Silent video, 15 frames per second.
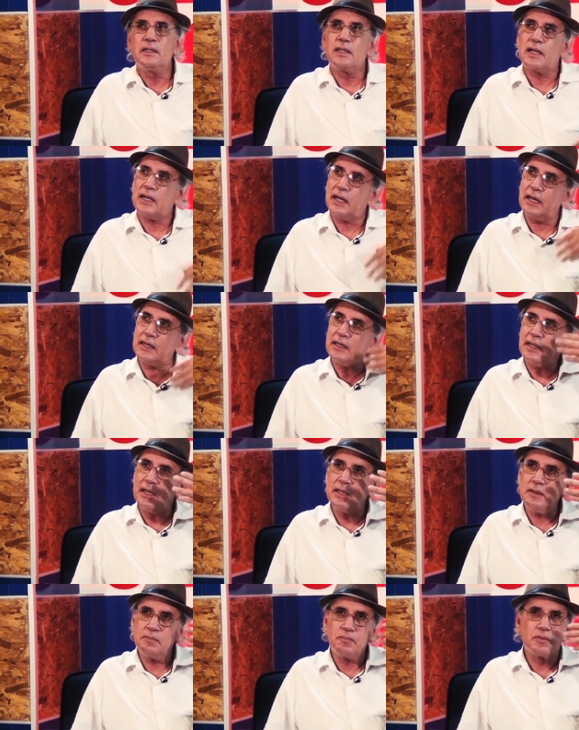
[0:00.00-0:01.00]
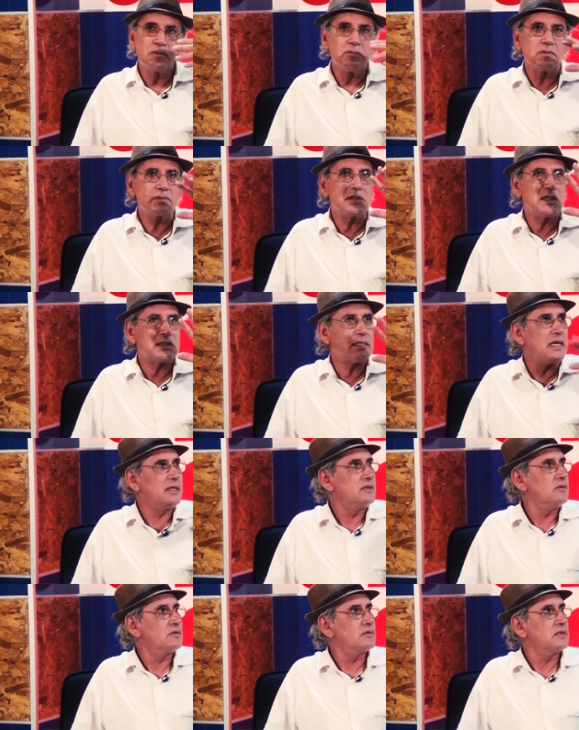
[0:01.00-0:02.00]
y dejarla ahí por unos 10
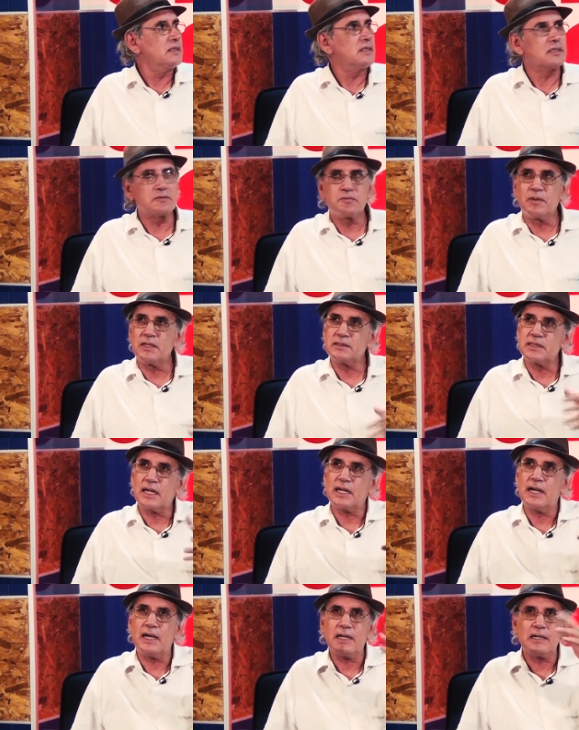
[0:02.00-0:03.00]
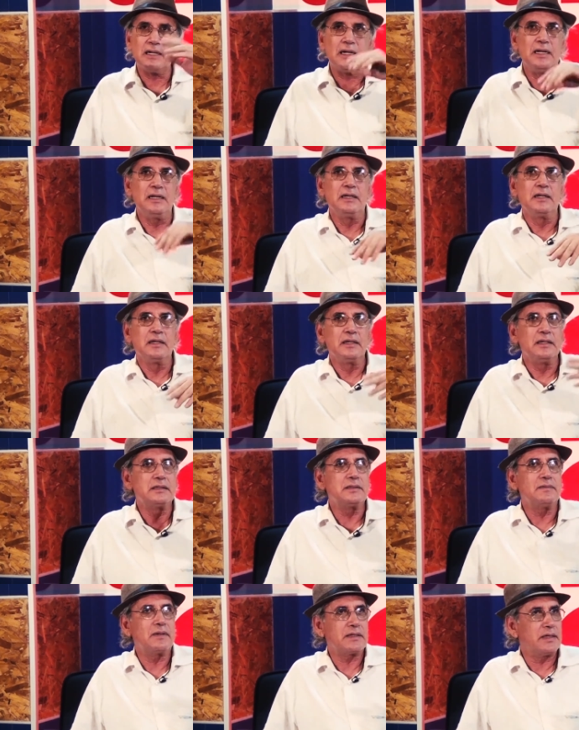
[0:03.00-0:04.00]
años y después sacarla. Y
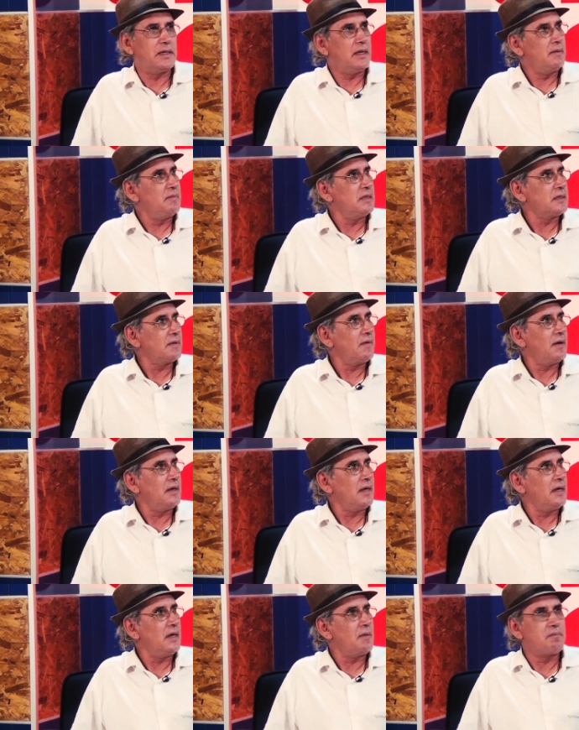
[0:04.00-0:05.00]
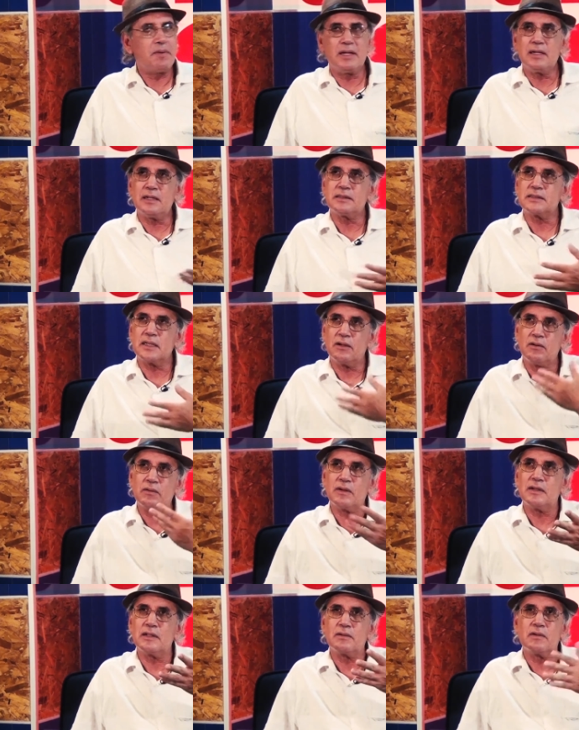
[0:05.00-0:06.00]
si verdaderamente valía la pena esta
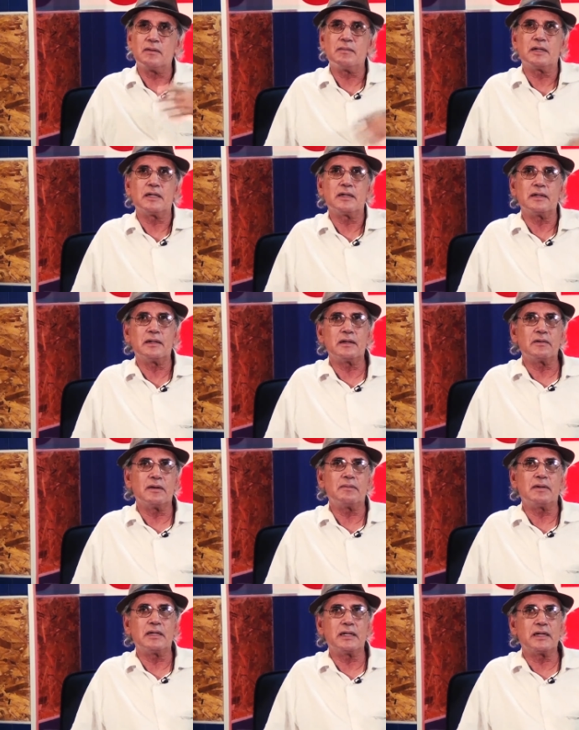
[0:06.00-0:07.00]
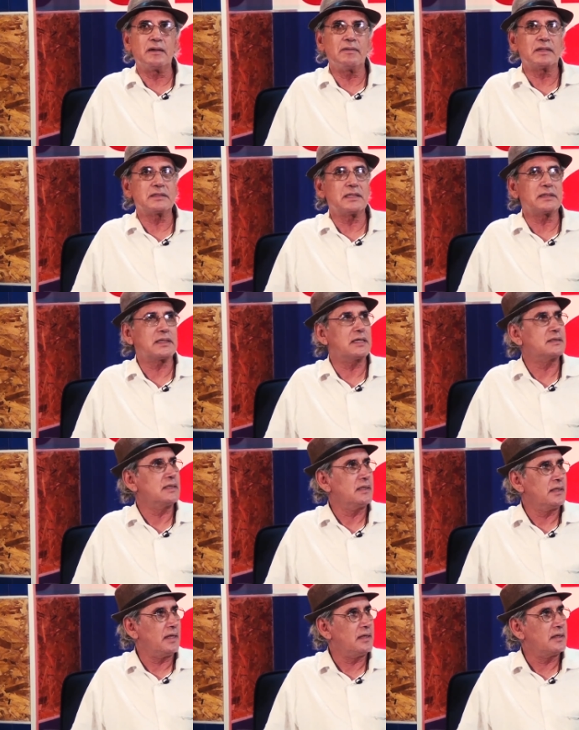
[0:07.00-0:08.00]
obra, de alguna, de alguna manera iba a ser
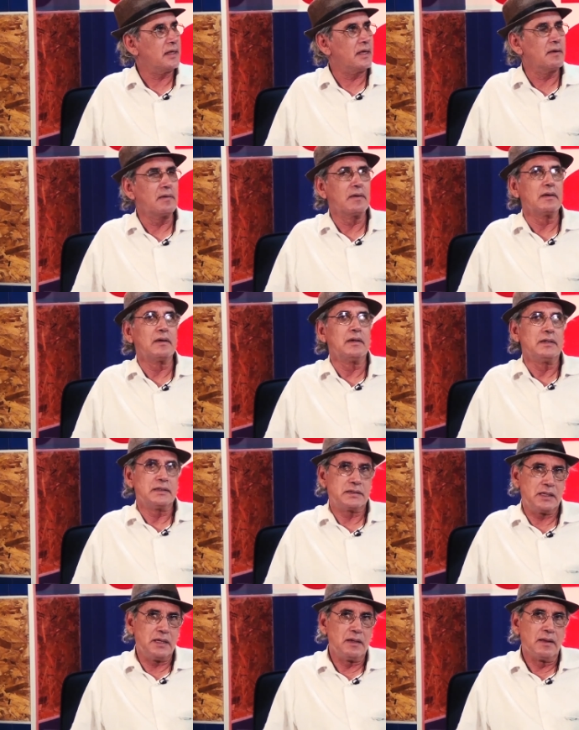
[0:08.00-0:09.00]
trascendente. Iba a resucitar.